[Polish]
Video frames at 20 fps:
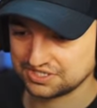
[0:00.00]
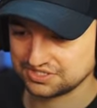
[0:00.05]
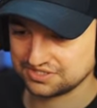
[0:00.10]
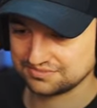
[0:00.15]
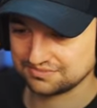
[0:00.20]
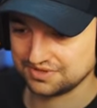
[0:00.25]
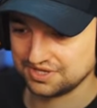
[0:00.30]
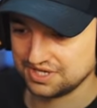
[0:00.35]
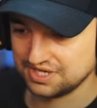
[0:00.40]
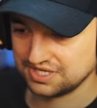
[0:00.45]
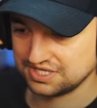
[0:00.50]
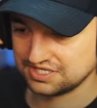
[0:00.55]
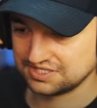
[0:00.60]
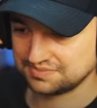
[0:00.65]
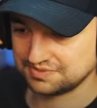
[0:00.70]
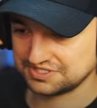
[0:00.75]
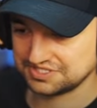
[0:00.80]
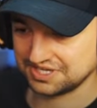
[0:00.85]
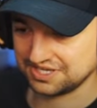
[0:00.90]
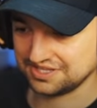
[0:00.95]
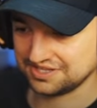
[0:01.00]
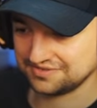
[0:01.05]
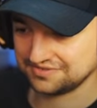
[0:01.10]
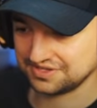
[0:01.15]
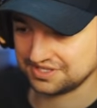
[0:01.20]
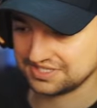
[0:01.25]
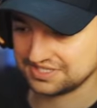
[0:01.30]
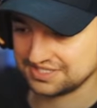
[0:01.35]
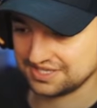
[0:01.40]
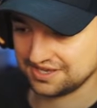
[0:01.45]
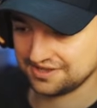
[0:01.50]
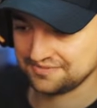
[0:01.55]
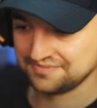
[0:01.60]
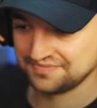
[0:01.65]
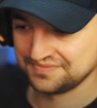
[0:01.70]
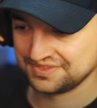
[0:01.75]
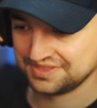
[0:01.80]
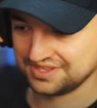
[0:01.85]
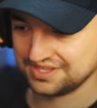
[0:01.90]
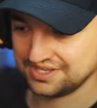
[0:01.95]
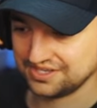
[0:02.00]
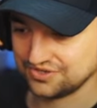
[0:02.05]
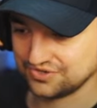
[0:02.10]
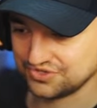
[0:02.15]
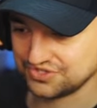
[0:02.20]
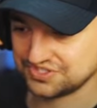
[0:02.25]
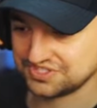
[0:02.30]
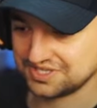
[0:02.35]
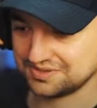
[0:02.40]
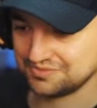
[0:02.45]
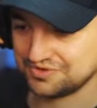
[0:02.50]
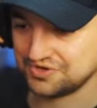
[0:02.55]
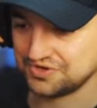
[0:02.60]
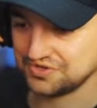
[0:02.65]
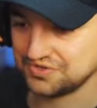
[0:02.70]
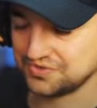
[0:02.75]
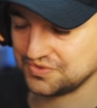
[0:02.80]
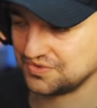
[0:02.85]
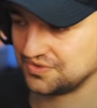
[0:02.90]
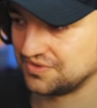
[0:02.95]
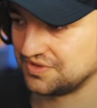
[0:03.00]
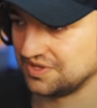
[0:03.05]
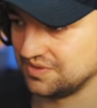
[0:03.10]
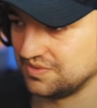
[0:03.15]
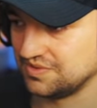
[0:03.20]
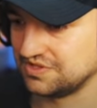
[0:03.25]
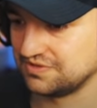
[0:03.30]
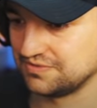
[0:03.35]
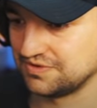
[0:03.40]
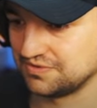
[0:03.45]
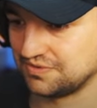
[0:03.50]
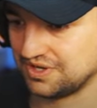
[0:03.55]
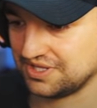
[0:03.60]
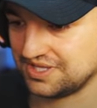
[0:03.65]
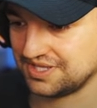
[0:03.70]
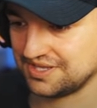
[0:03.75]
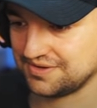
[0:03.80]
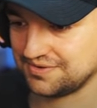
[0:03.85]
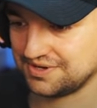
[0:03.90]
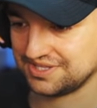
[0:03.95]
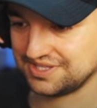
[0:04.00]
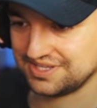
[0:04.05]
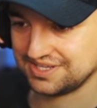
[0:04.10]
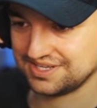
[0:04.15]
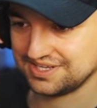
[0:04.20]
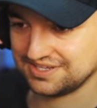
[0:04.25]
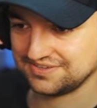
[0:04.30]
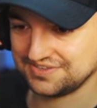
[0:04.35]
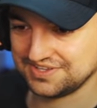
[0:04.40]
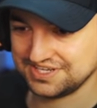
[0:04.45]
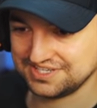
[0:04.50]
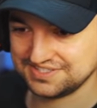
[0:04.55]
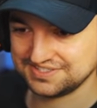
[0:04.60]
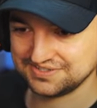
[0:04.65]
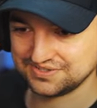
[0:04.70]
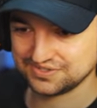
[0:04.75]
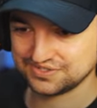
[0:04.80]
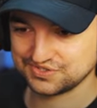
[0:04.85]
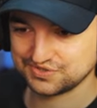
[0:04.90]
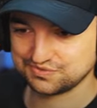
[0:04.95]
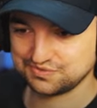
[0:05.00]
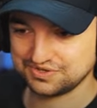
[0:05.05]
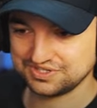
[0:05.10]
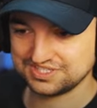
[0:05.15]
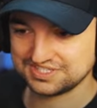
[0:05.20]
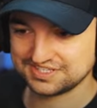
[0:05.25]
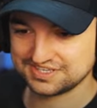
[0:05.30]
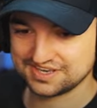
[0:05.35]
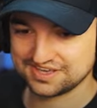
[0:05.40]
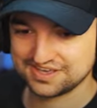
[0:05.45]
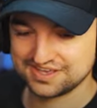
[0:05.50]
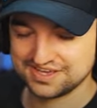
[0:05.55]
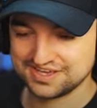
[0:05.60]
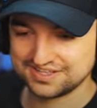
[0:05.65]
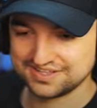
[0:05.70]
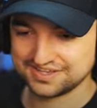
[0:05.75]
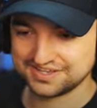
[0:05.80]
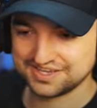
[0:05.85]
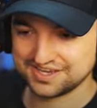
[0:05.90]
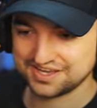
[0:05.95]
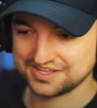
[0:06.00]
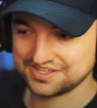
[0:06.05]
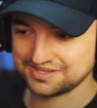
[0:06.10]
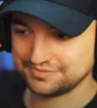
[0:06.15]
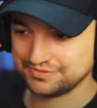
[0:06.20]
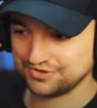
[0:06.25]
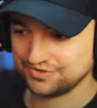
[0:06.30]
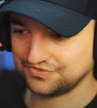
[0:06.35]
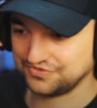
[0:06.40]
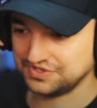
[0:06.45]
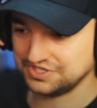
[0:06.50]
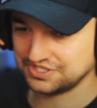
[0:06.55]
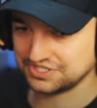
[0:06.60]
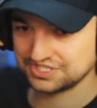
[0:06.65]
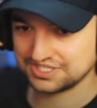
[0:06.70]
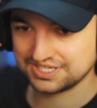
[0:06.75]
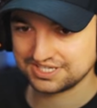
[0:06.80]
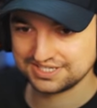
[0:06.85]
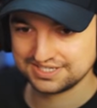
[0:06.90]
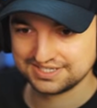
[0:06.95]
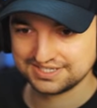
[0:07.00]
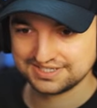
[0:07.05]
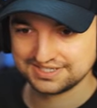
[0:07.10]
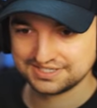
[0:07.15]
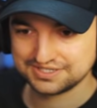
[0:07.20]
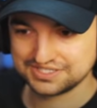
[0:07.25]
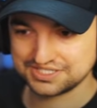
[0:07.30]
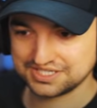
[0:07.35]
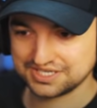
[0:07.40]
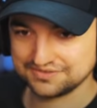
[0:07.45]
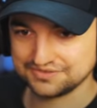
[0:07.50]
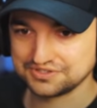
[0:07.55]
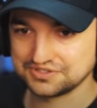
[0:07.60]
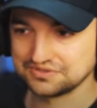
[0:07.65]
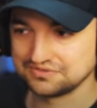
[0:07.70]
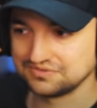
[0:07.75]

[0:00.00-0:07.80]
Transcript: tam specjalna wersja tegoż samochodu. Tutaj widzimy ładne, ładne refleksy od słońca, takie anamorficzne. Ciekawie to